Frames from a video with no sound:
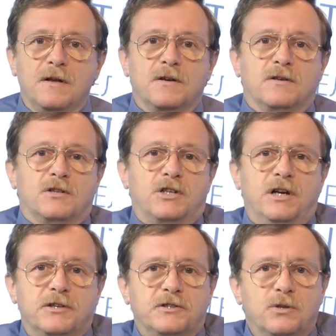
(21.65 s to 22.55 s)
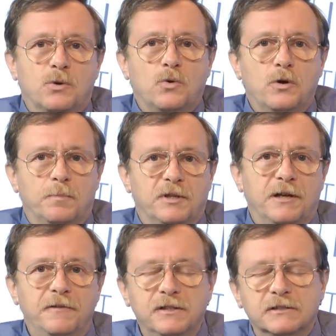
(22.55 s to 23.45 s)
железной рукой
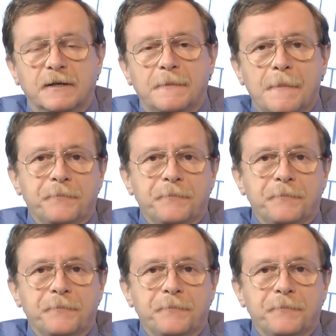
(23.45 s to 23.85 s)
подавила